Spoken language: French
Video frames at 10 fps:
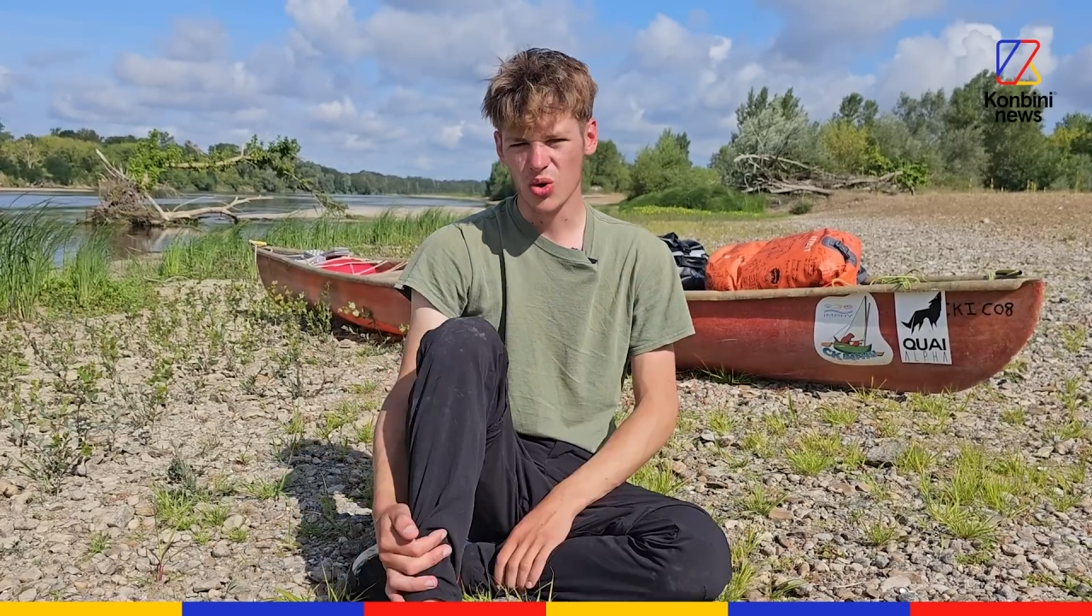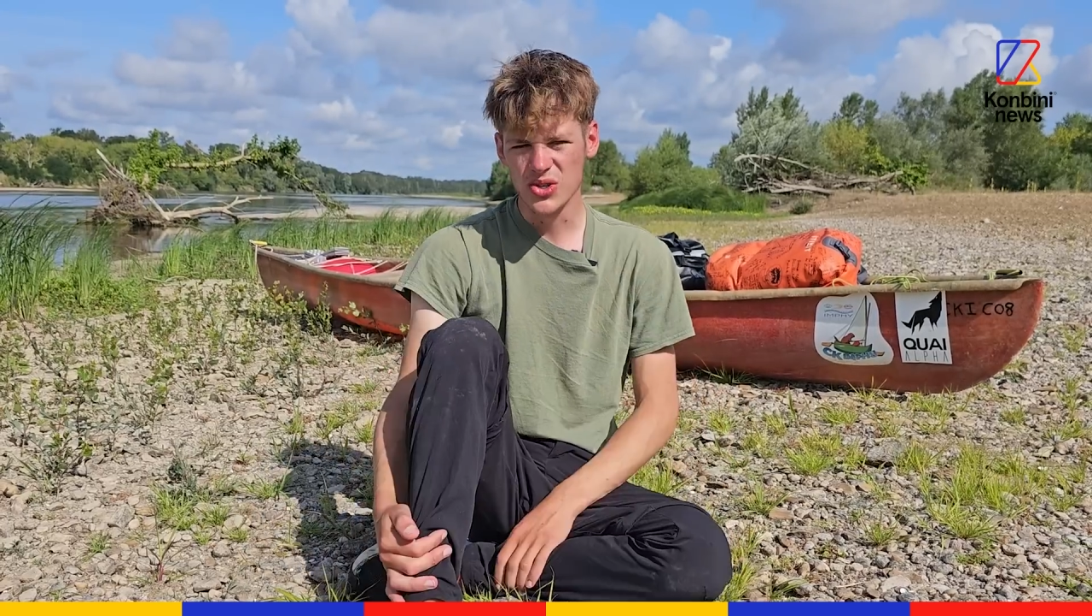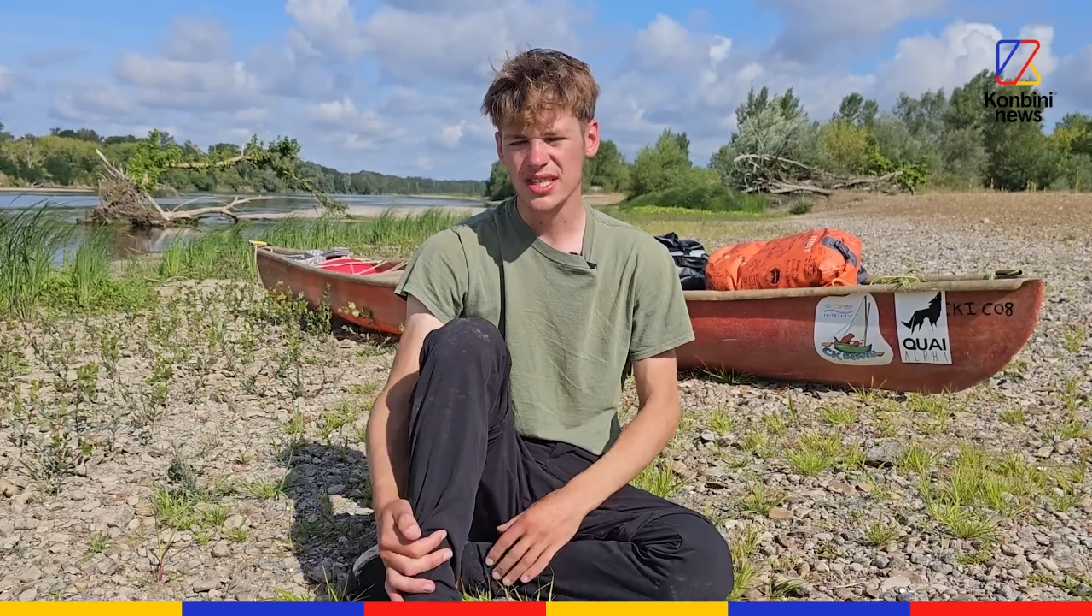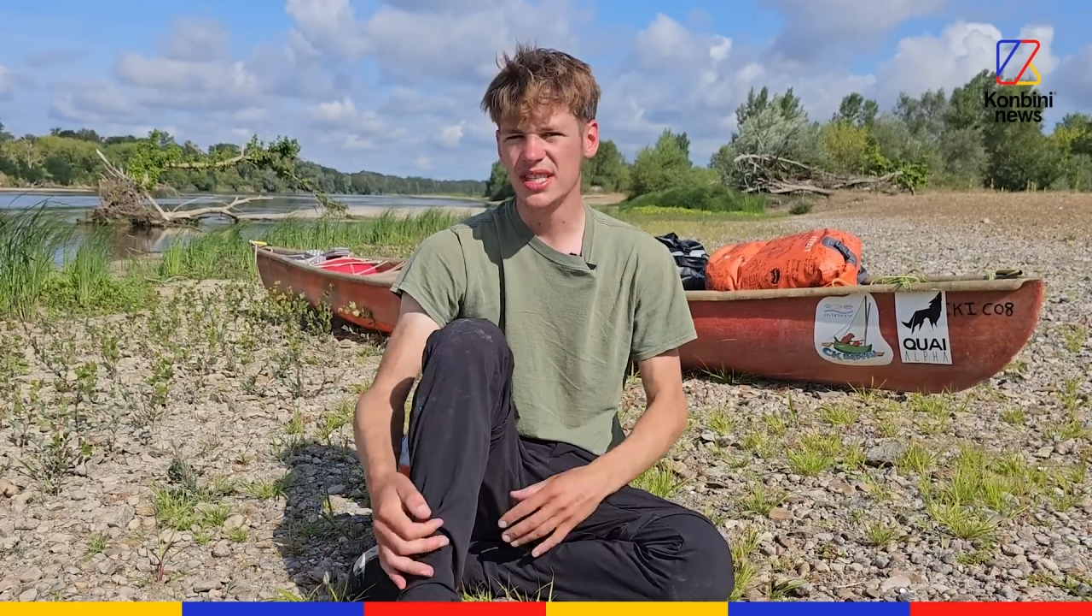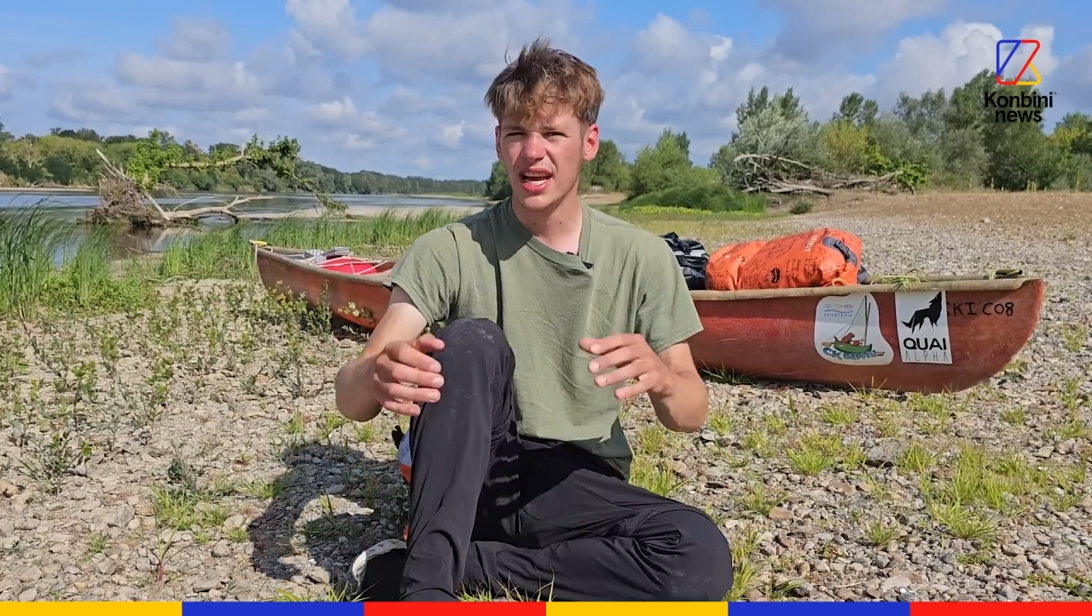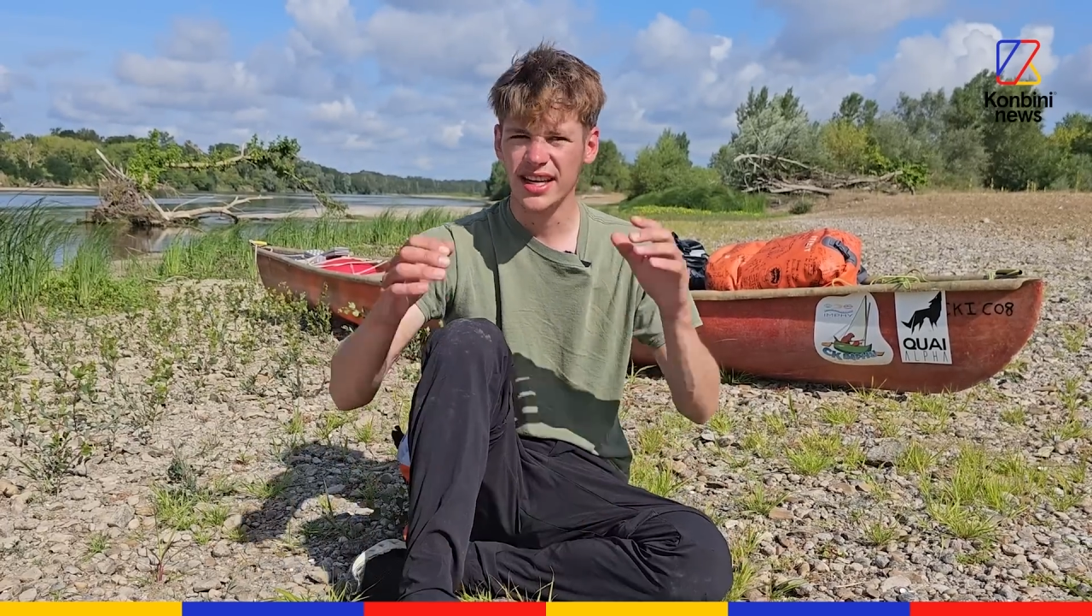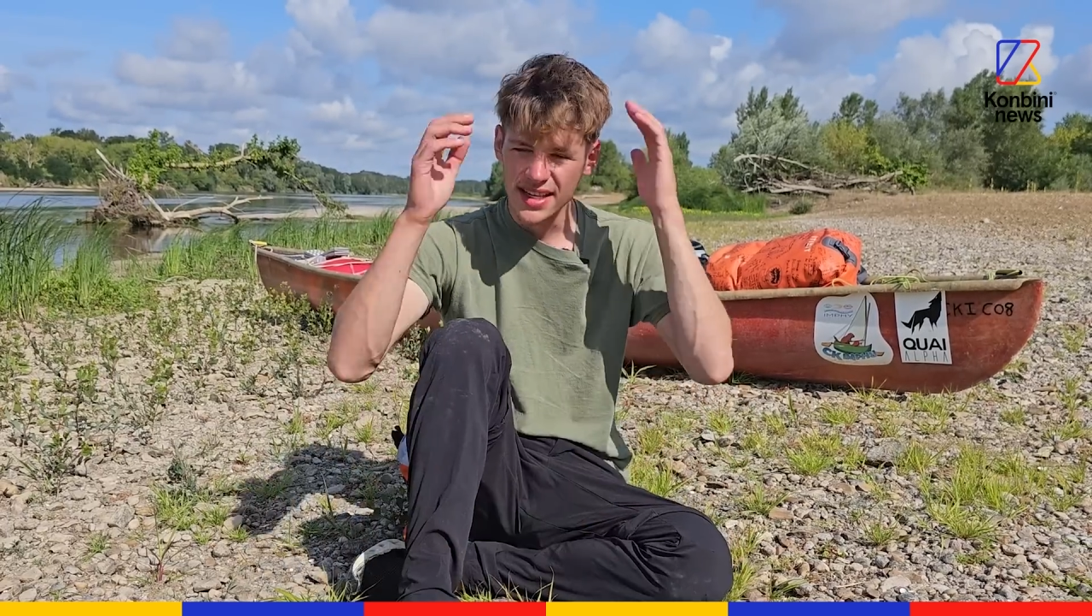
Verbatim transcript: Aussi, la